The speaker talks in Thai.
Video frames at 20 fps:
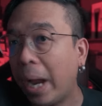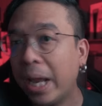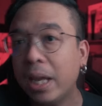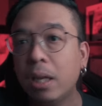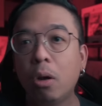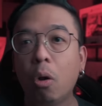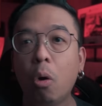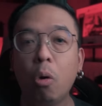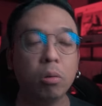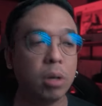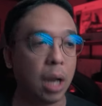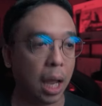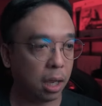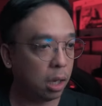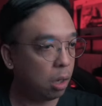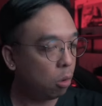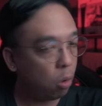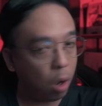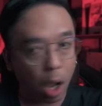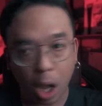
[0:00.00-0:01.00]
ไปโรงหนัง
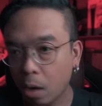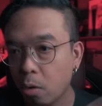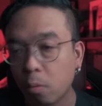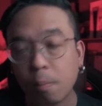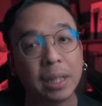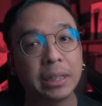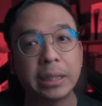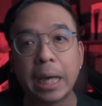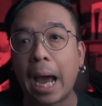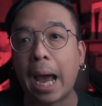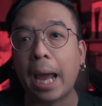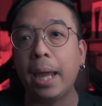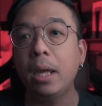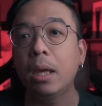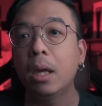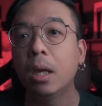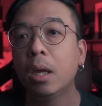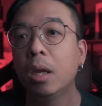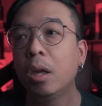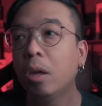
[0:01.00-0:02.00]
เขาก็เอามาฉาย
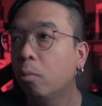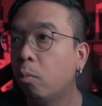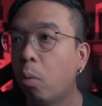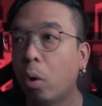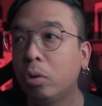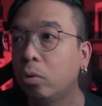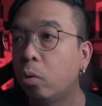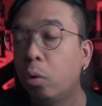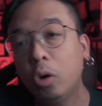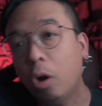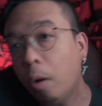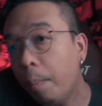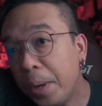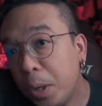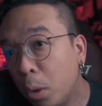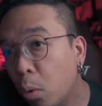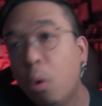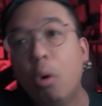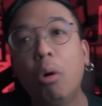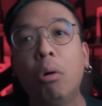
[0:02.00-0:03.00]
วนคุณก็ไป
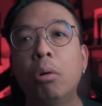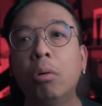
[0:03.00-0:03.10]
ดู